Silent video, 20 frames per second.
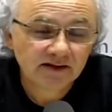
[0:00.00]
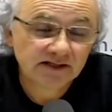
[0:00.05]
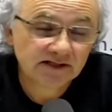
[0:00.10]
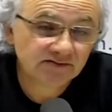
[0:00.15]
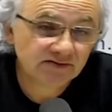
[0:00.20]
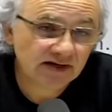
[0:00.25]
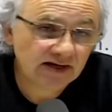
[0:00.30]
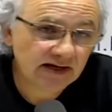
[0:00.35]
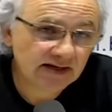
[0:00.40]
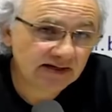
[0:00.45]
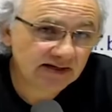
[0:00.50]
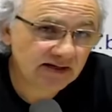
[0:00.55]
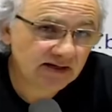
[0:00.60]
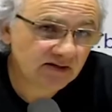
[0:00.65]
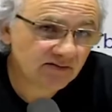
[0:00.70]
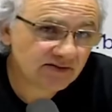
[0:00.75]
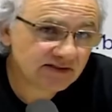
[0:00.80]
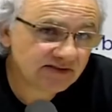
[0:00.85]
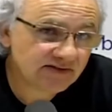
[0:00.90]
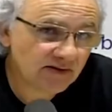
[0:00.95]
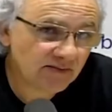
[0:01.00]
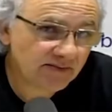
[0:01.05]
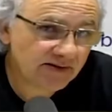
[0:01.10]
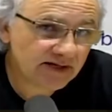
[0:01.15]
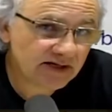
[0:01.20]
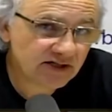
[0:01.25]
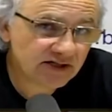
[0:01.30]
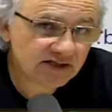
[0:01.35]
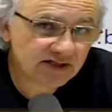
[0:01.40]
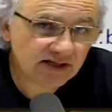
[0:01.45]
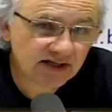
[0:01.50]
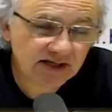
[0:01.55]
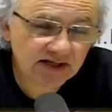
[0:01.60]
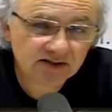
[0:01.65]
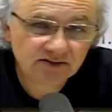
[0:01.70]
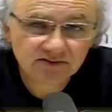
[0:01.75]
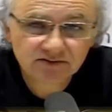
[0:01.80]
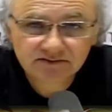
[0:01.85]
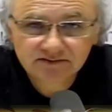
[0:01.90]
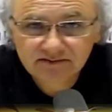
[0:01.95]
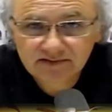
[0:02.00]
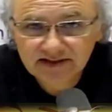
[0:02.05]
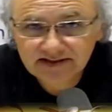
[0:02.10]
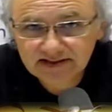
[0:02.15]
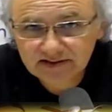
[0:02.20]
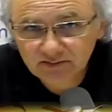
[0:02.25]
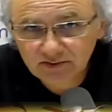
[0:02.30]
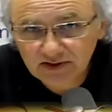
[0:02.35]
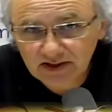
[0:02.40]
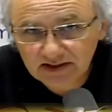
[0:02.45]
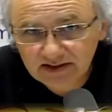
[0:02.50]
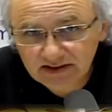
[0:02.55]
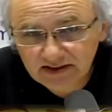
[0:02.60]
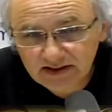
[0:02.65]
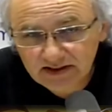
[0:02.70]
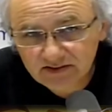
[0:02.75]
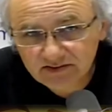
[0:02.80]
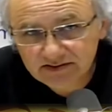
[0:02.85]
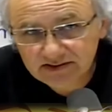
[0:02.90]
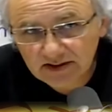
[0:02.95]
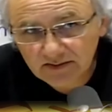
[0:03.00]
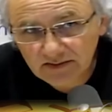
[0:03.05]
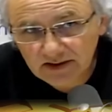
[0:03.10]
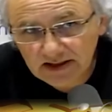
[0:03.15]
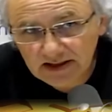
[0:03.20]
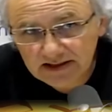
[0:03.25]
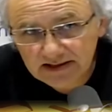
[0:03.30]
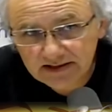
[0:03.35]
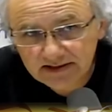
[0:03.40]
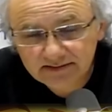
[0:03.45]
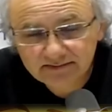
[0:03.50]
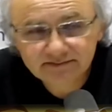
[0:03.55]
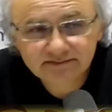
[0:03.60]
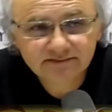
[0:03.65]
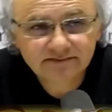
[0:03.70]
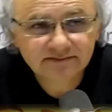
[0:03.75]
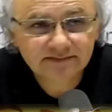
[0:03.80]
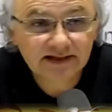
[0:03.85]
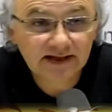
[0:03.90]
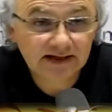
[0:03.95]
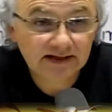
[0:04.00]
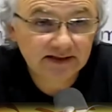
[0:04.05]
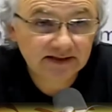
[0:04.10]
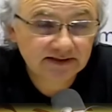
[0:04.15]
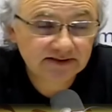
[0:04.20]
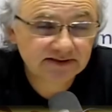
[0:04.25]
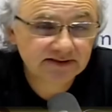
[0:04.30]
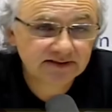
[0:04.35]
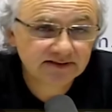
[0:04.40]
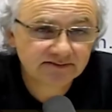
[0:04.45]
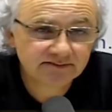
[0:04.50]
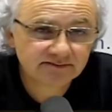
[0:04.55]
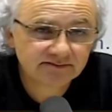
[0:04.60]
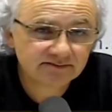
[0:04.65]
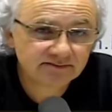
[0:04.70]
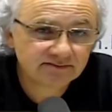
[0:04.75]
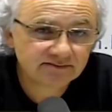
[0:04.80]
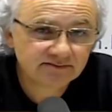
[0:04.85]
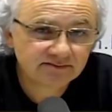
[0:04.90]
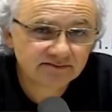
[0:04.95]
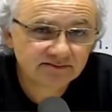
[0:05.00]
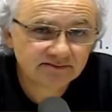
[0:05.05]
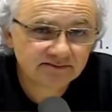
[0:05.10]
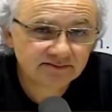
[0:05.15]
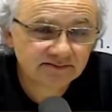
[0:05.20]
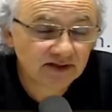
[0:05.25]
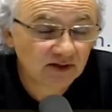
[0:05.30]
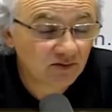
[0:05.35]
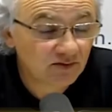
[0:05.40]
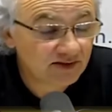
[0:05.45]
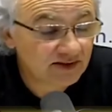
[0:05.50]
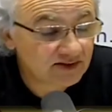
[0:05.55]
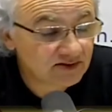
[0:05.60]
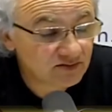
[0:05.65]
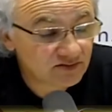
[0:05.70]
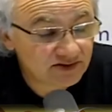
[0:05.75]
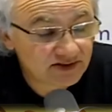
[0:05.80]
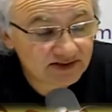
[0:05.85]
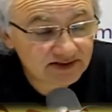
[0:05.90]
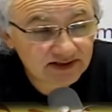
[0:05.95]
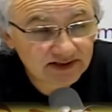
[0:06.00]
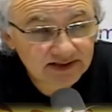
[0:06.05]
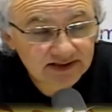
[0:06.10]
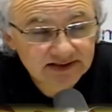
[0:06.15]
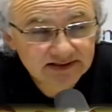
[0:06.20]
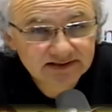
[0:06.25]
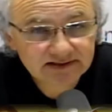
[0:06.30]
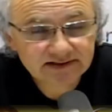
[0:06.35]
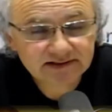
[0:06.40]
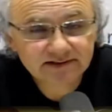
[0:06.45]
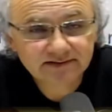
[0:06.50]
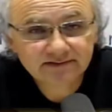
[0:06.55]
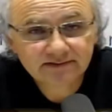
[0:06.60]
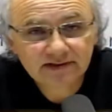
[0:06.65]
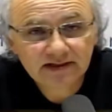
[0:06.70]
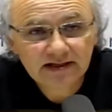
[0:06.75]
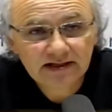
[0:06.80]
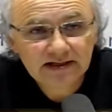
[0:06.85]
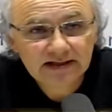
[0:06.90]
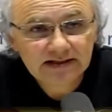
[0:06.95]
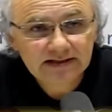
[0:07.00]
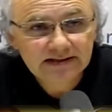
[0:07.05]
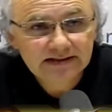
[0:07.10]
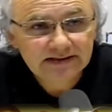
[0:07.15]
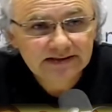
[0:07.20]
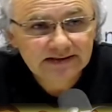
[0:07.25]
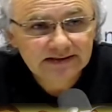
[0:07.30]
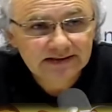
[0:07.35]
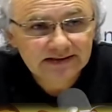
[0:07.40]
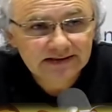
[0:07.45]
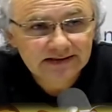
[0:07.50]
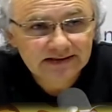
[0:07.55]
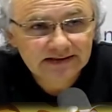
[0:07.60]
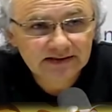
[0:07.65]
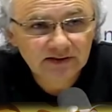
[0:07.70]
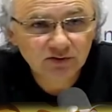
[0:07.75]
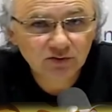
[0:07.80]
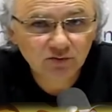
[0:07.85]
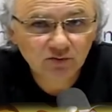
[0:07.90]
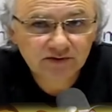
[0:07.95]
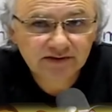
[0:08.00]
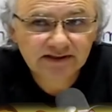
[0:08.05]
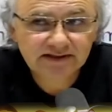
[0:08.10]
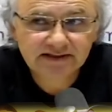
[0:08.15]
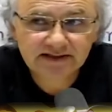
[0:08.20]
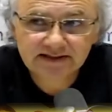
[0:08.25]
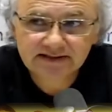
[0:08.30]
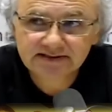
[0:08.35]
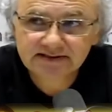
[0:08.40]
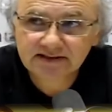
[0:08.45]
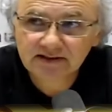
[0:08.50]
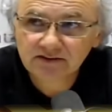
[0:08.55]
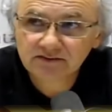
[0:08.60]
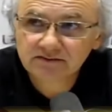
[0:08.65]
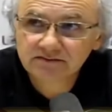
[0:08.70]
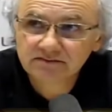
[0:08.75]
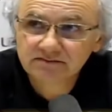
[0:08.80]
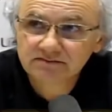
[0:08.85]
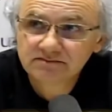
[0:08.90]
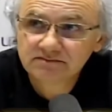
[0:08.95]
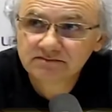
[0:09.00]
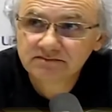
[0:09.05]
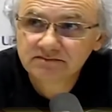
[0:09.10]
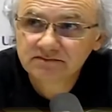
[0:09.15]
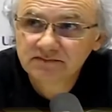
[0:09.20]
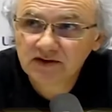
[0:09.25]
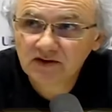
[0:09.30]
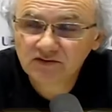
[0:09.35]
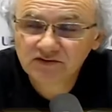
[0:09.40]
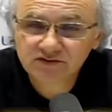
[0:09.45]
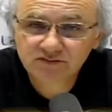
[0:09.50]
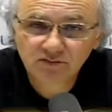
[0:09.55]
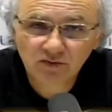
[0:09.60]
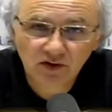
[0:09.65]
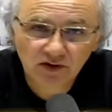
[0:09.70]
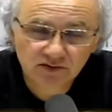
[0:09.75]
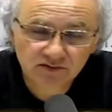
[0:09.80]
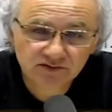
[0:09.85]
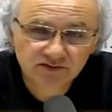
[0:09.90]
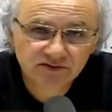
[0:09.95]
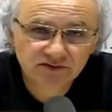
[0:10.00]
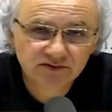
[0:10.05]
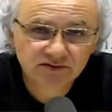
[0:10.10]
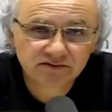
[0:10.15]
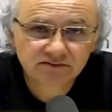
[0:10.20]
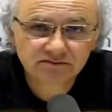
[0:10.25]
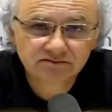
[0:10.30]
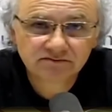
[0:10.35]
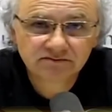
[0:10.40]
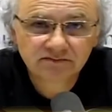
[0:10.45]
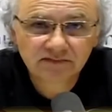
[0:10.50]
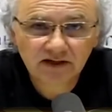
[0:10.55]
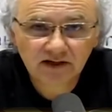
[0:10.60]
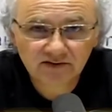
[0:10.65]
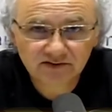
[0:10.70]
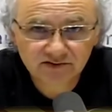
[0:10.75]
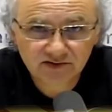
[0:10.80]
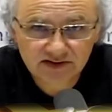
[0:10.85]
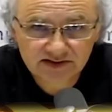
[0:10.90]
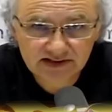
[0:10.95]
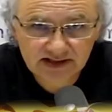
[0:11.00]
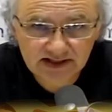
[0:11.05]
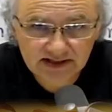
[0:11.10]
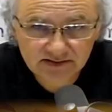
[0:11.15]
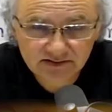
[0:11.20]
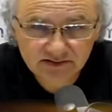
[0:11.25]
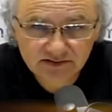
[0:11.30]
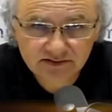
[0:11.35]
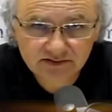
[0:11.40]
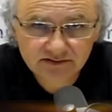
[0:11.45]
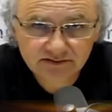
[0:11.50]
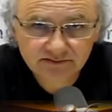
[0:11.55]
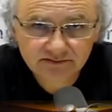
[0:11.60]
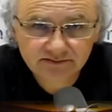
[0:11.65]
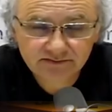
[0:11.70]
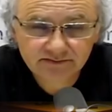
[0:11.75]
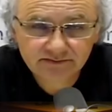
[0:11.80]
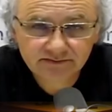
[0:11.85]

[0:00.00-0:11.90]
E devagarinho você vai preenchendo esses buraquinhos da malha, da rede, na cor azul cintilante, dando muita atenção aos polos, aos dois lados.